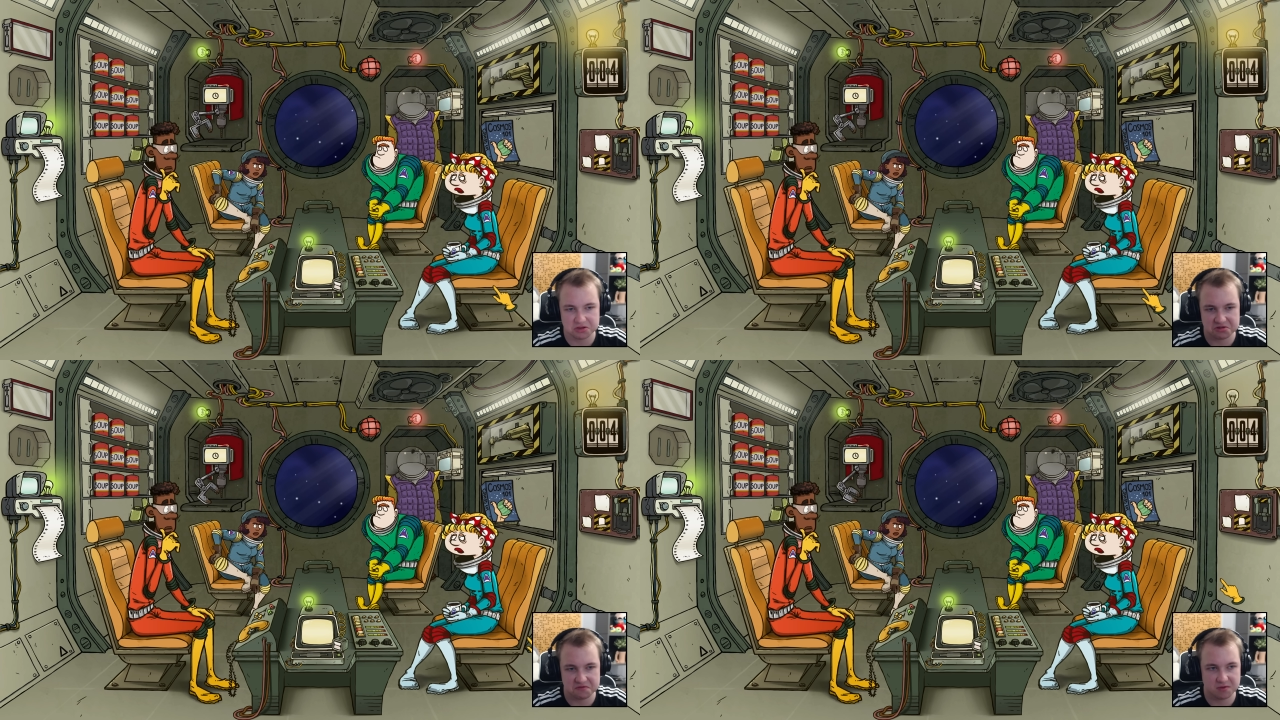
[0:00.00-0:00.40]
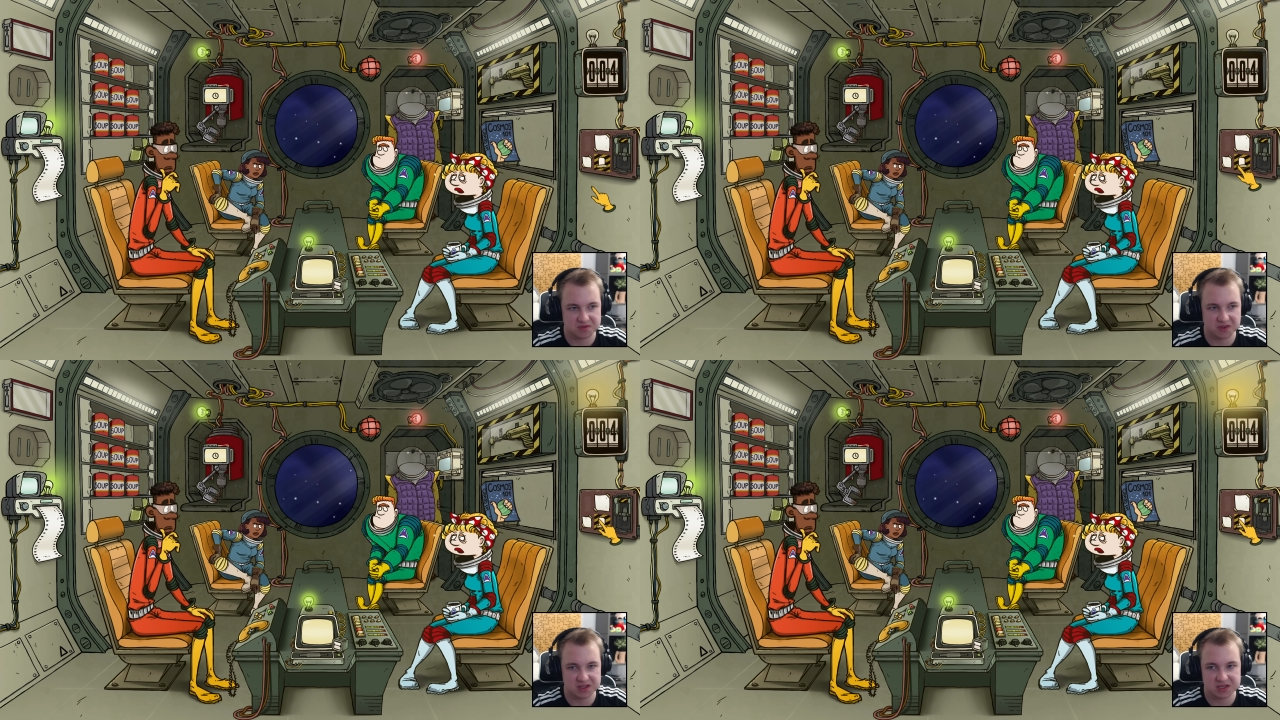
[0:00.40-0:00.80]
nie
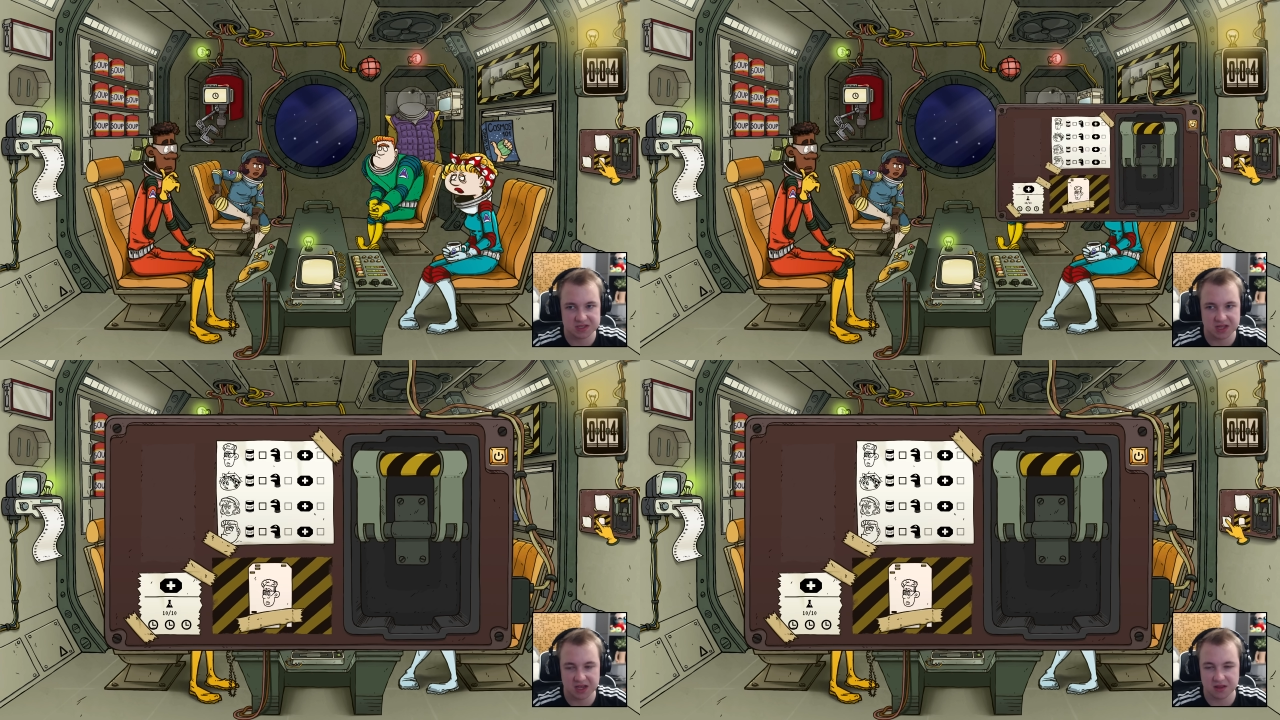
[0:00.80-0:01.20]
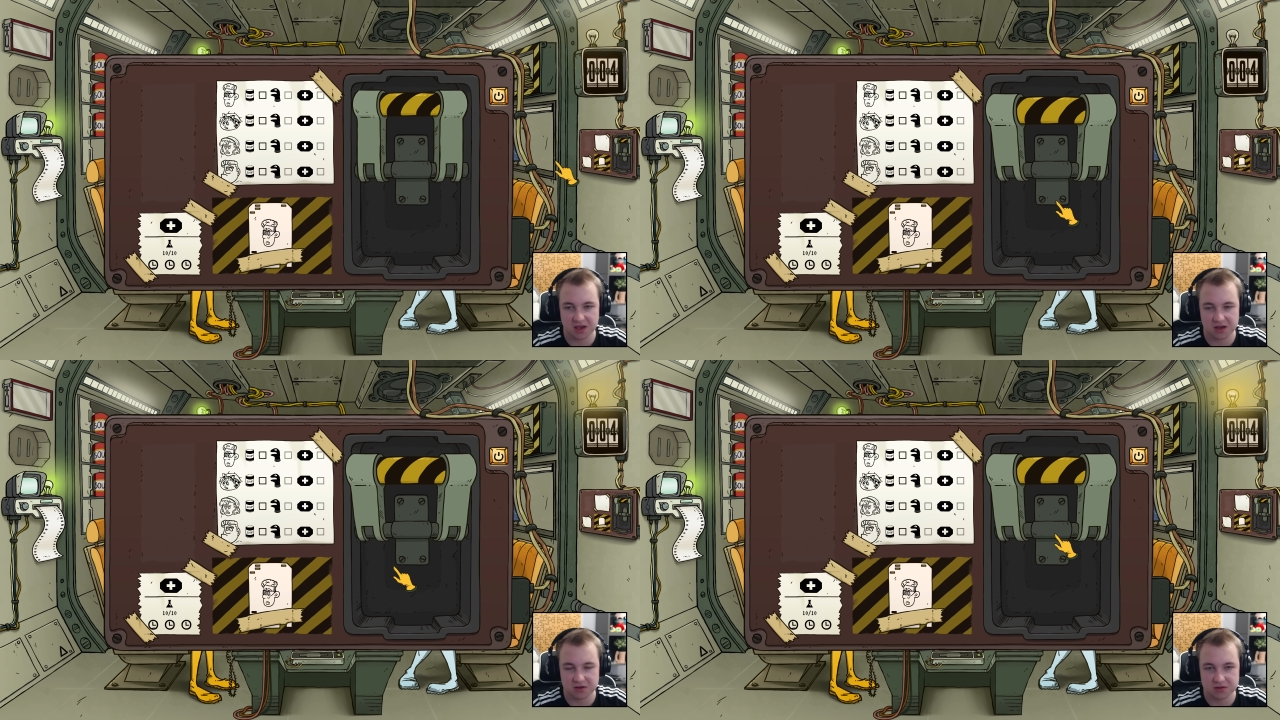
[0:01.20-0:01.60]
wiem, więcej znajdę
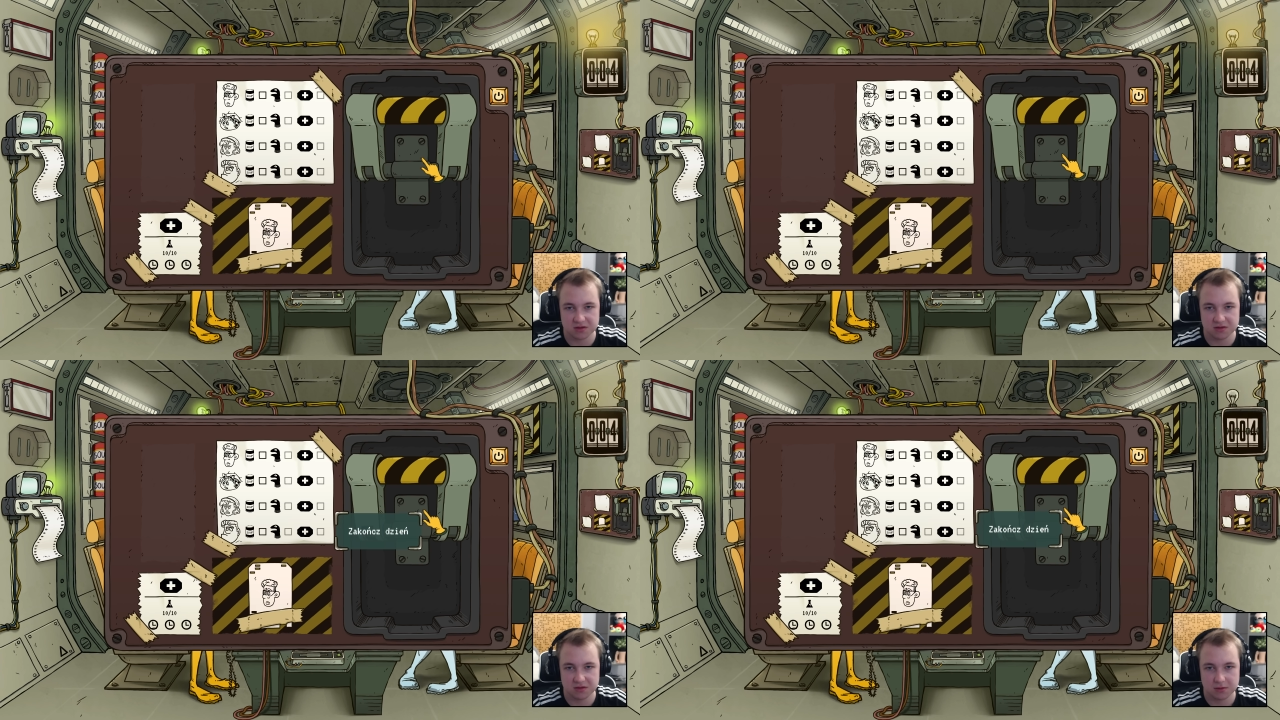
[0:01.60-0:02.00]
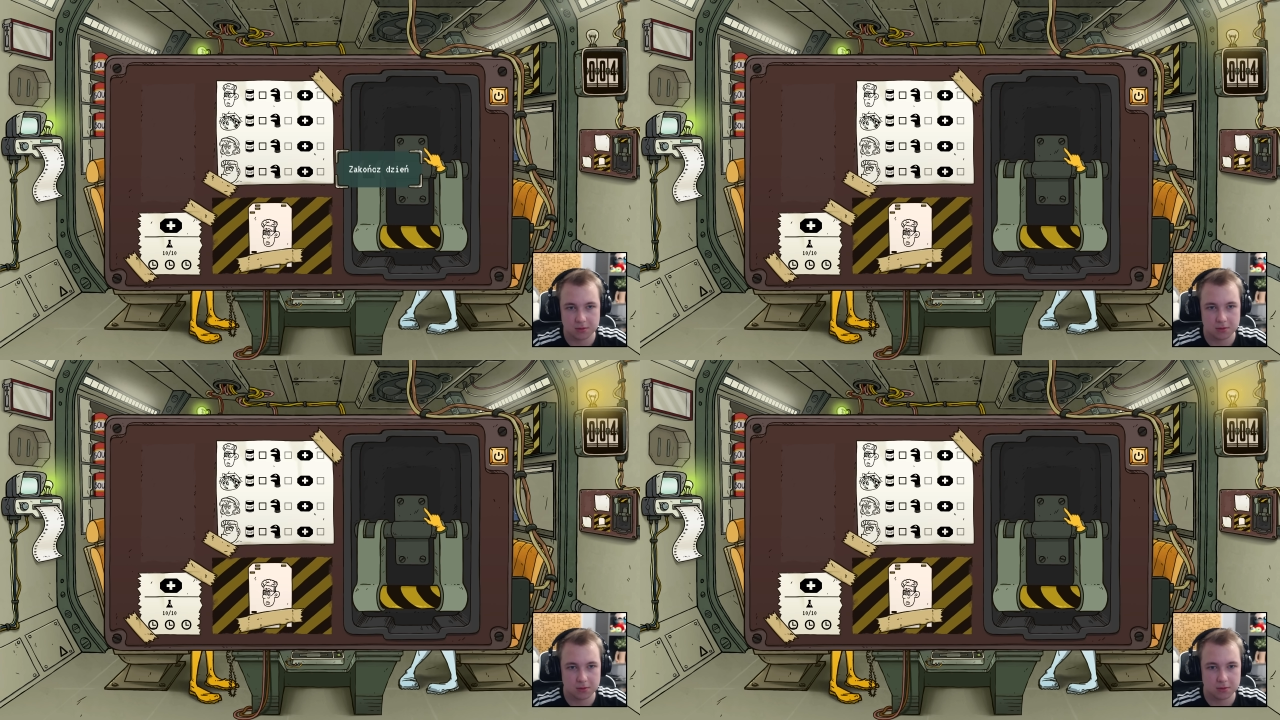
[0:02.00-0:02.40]
jako ten...
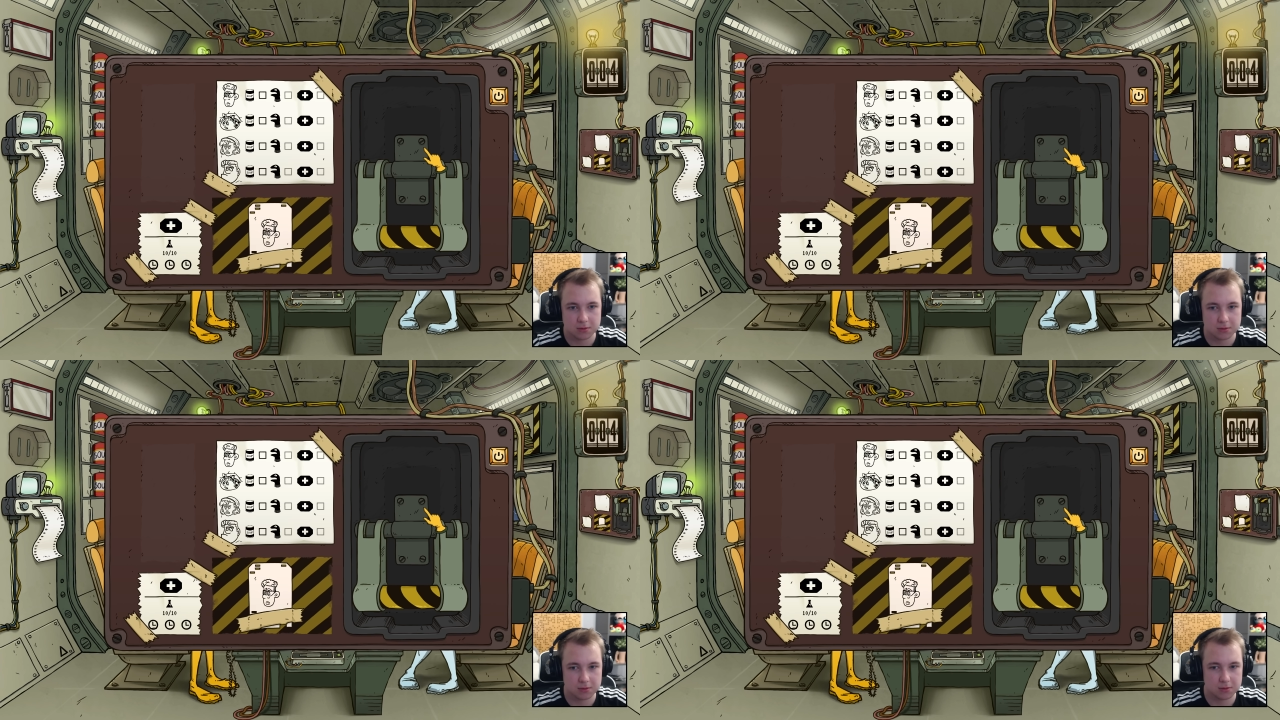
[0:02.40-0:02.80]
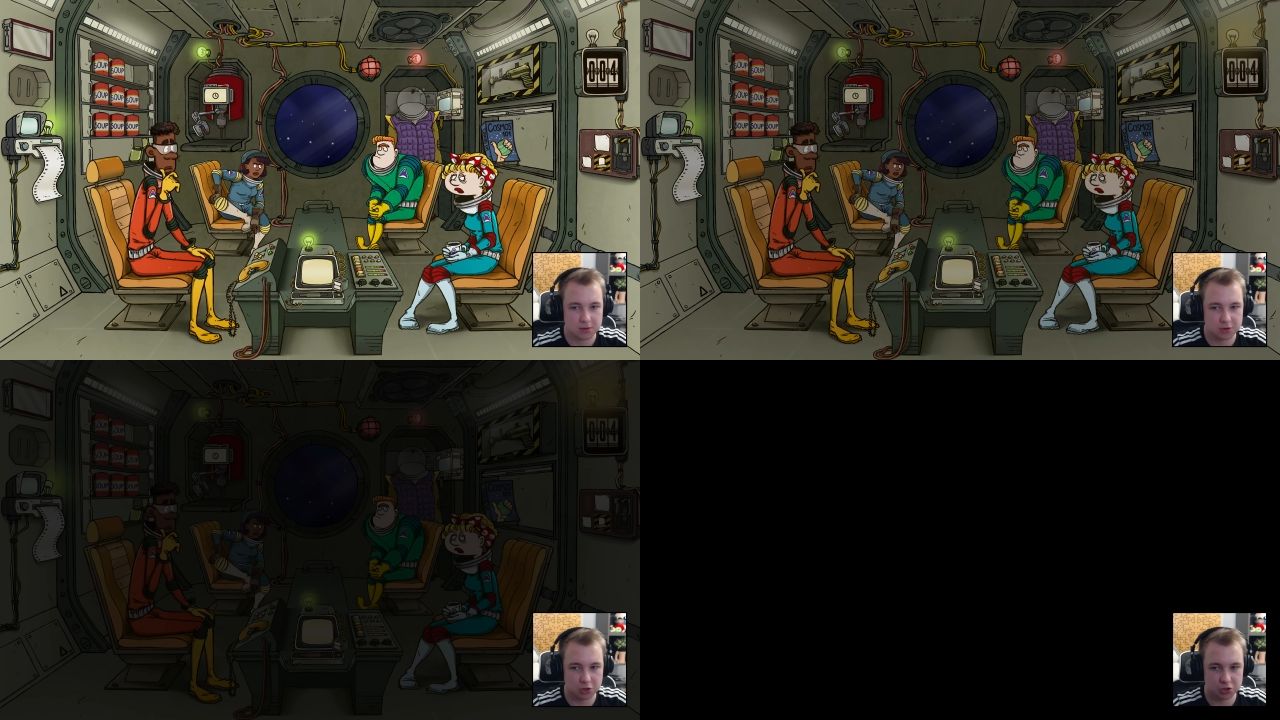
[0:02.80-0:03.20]

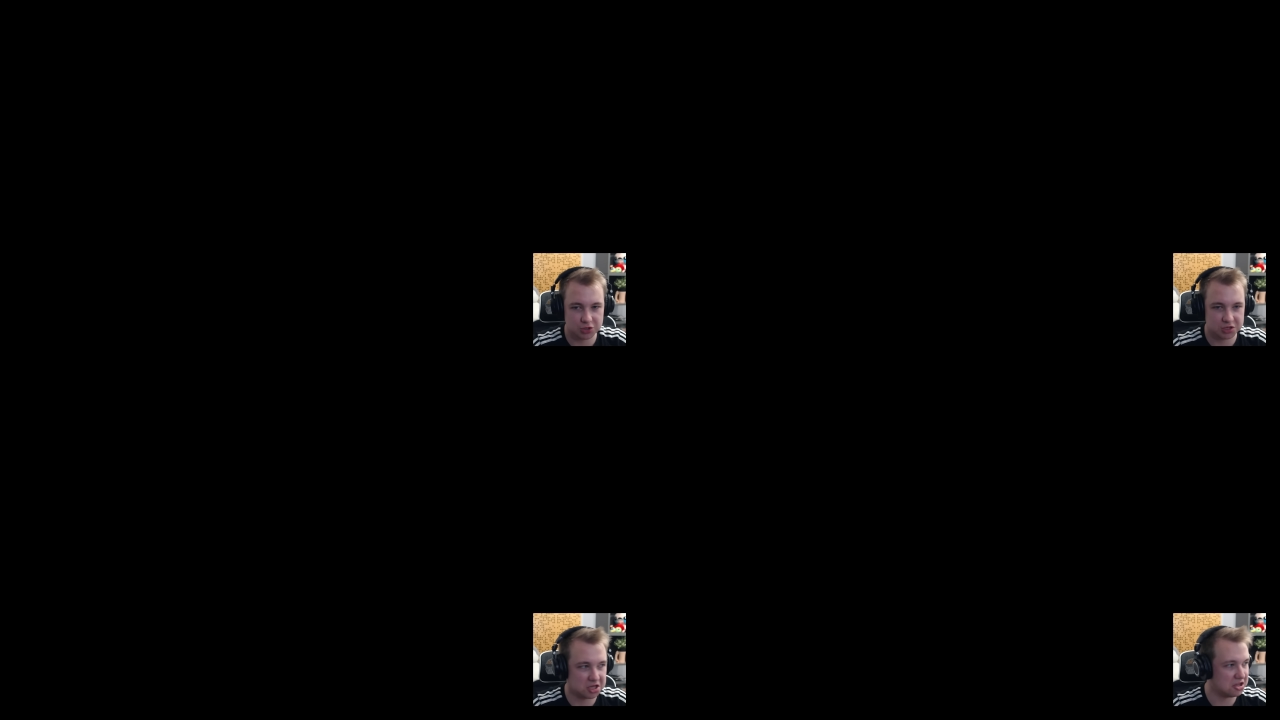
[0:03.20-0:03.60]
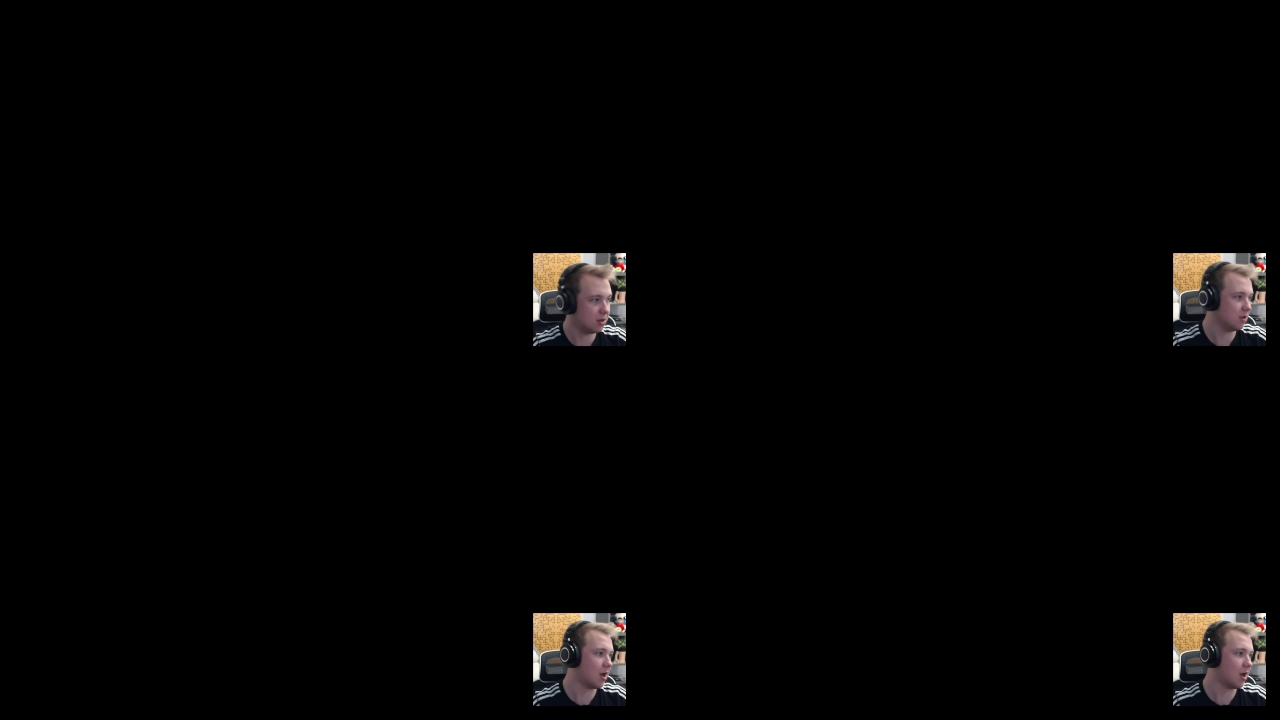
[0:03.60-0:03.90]
Gość od techniki nie